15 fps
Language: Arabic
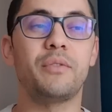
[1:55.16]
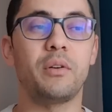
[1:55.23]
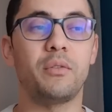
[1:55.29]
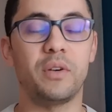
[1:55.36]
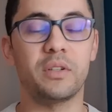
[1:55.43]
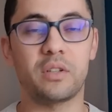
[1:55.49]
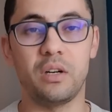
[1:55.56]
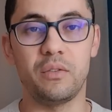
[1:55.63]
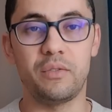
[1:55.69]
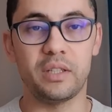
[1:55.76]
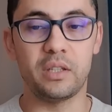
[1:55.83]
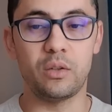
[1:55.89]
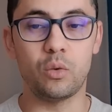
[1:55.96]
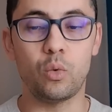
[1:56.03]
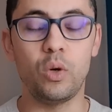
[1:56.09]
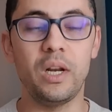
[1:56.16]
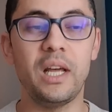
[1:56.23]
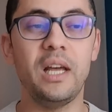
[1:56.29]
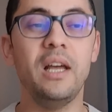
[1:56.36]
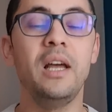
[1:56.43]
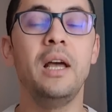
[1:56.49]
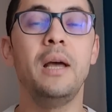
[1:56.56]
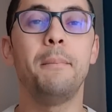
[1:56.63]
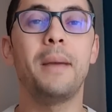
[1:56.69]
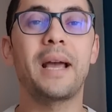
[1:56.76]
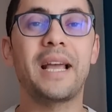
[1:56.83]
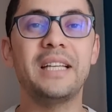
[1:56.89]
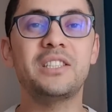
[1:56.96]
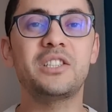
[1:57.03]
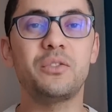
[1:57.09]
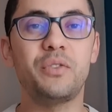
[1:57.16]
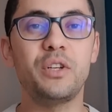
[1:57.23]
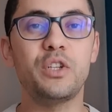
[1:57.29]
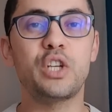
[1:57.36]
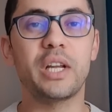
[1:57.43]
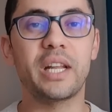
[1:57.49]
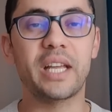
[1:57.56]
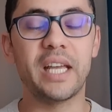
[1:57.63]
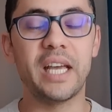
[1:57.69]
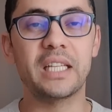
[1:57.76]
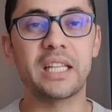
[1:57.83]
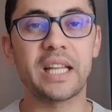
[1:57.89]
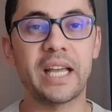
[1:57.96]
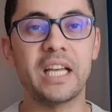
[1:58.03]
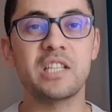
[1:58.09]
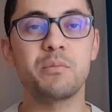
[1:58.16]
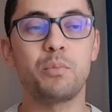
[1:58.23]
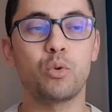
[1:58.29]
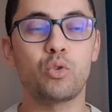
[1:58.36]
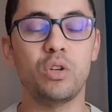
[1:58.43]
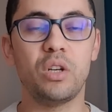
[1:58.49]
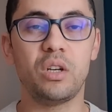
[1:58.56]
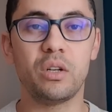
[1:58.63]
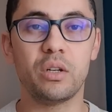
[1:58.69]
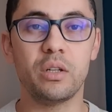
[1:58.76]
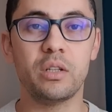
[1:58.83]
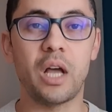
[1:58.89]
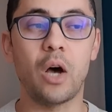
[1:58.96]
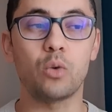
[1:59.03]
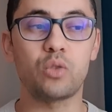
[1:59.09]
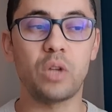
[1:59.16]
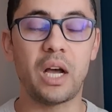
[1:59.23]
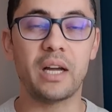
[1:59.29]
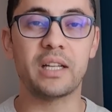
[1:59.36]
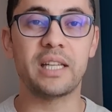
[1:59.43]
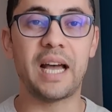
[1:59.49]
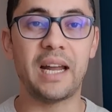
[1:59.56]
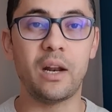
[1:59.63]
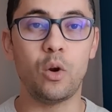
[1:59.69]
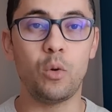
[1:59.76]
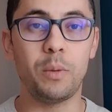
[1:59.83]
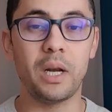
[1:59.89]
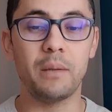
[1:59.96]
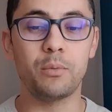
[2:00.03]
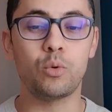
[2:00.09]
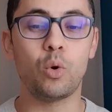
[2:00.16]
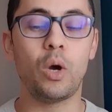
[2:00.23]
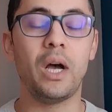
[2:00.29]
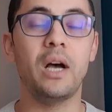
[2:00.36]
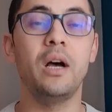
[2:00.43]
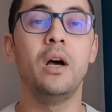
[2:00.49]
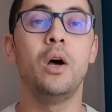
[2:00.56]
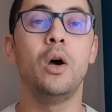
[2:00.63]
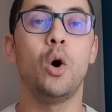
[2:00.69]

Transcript: في الفتره اللي فاتت دي كلها ما كانش في شركات غاز بتعرض او تعرض على العملاء بتوعها